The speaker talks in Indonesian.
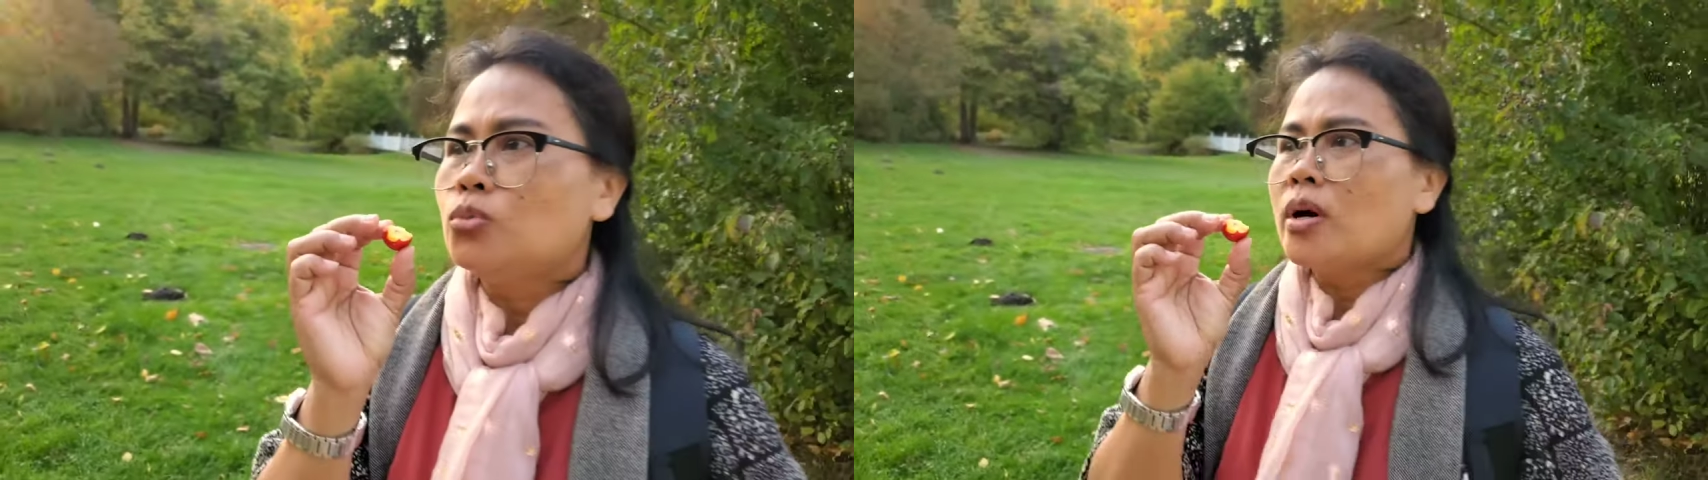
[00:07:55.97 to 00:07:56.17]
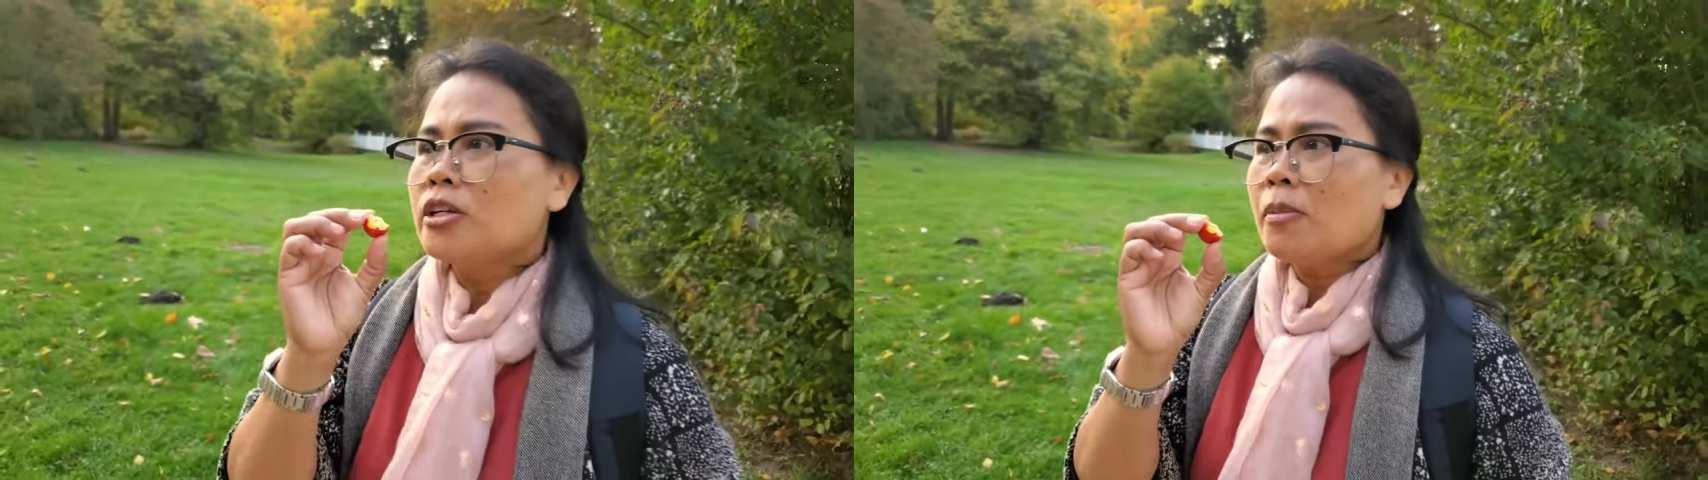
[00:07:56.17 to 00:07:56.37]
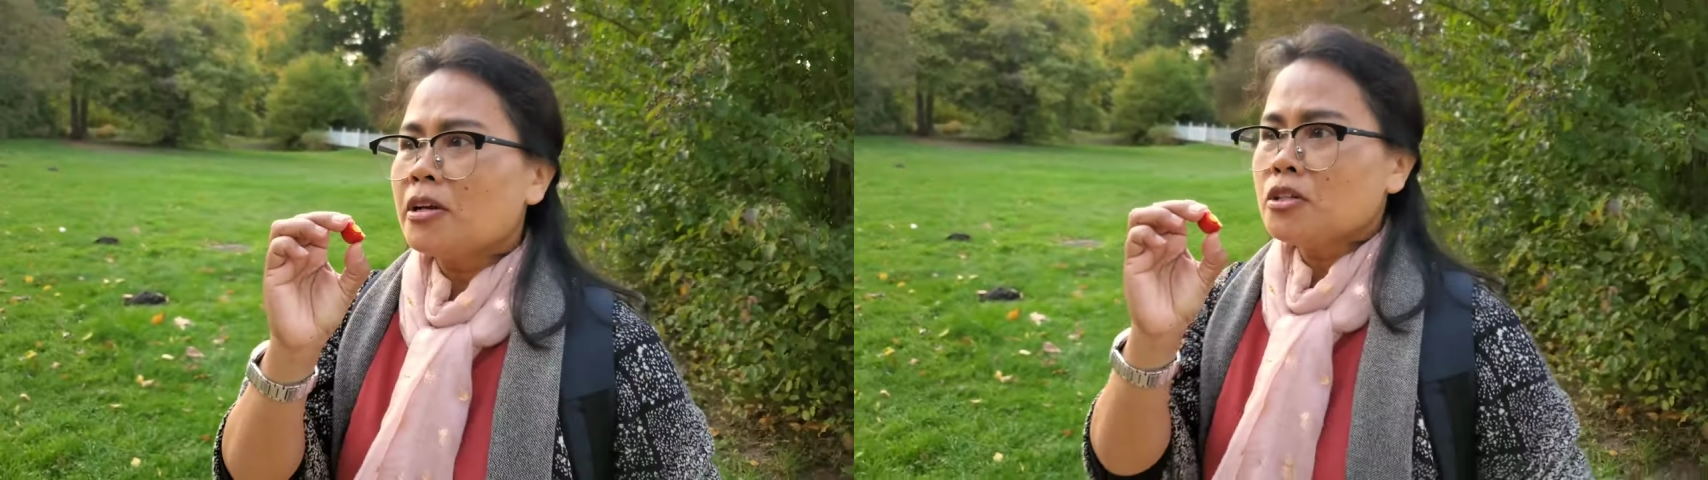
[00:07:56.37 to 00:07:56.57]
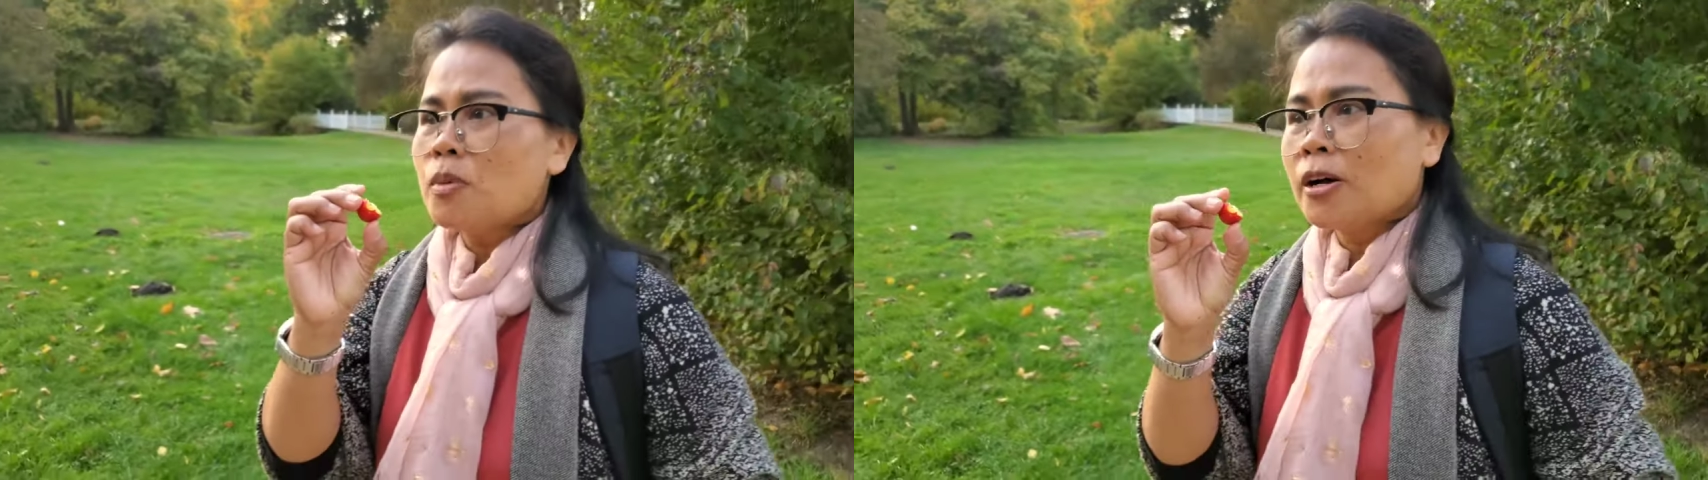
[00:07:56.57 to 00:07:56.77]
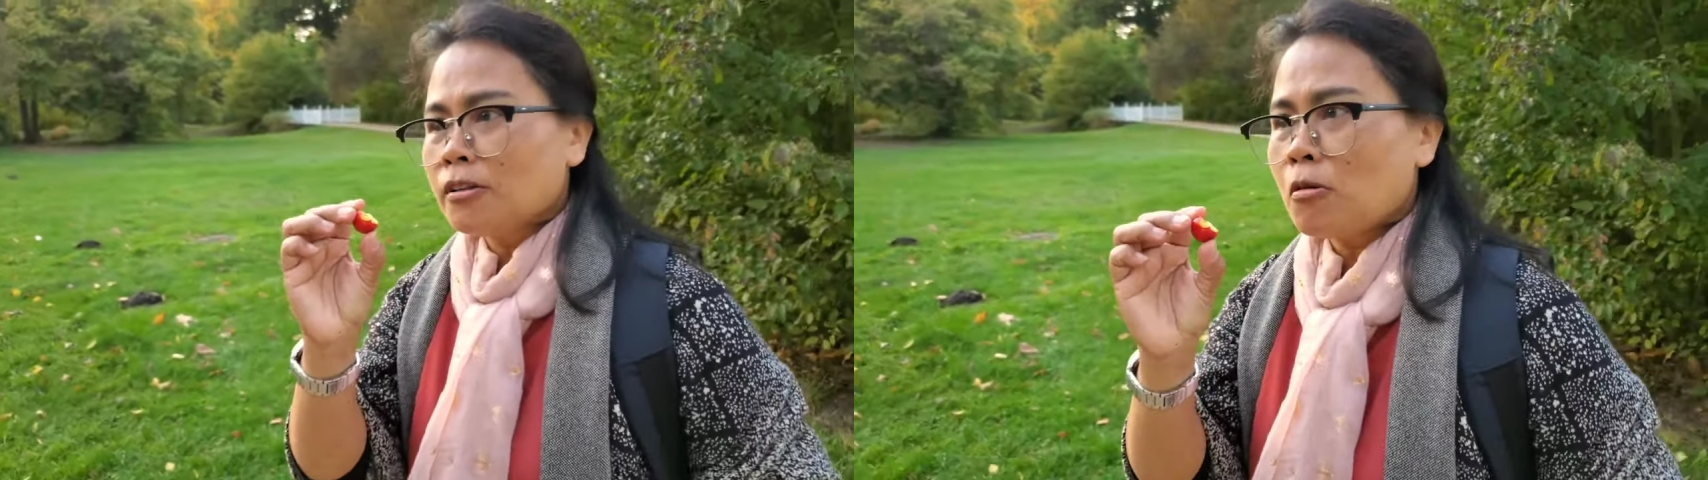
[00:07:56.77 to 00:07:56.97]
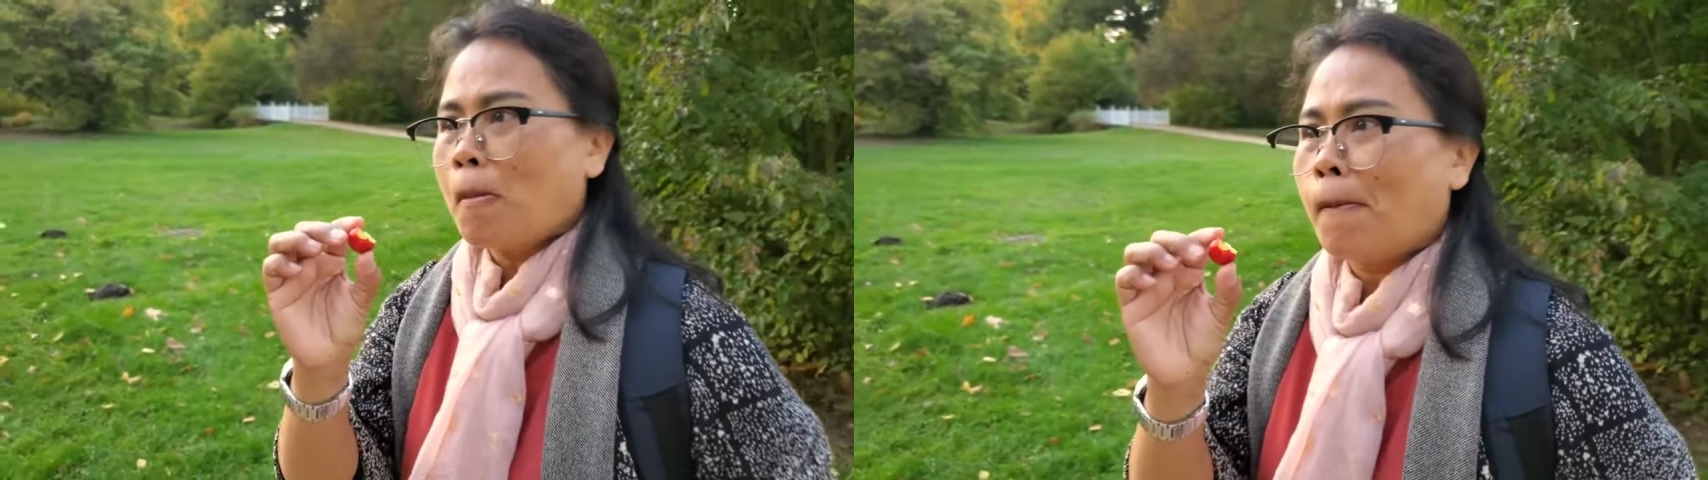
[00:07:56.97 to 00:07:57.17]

Buahnya manis banget.